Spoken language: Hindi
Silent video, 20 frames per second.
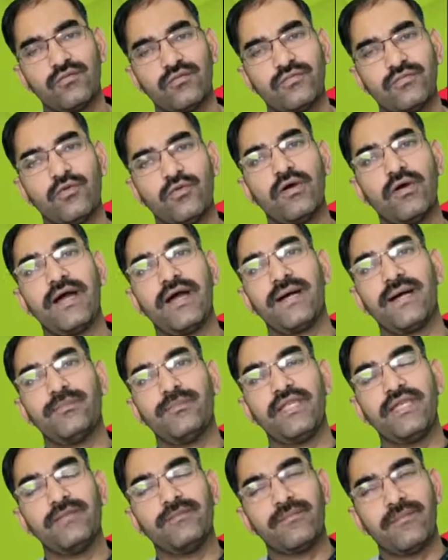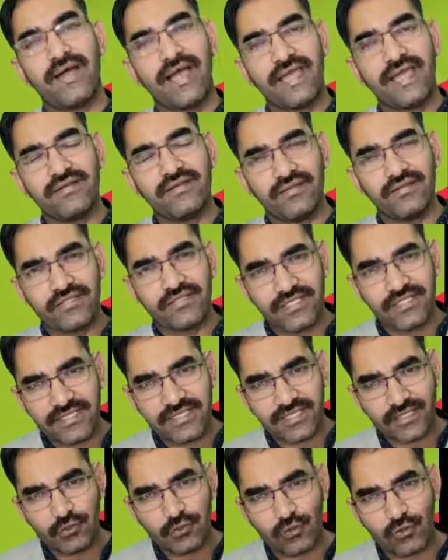वो अपनी माइनॉरिटी
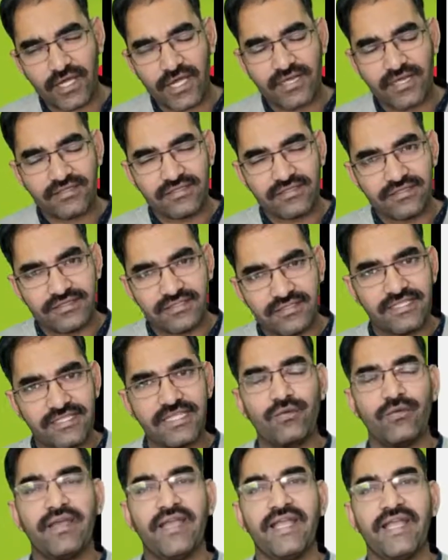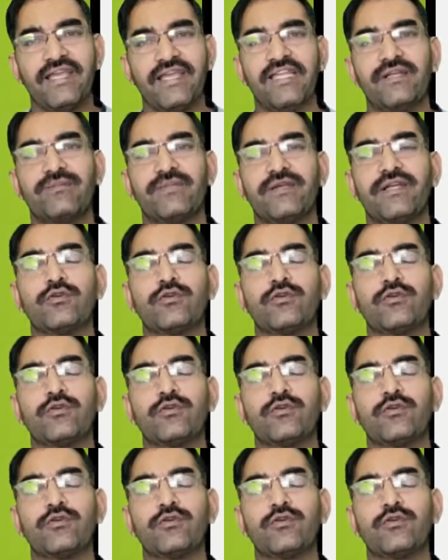के दौरान किए हुए एग्रीमेंट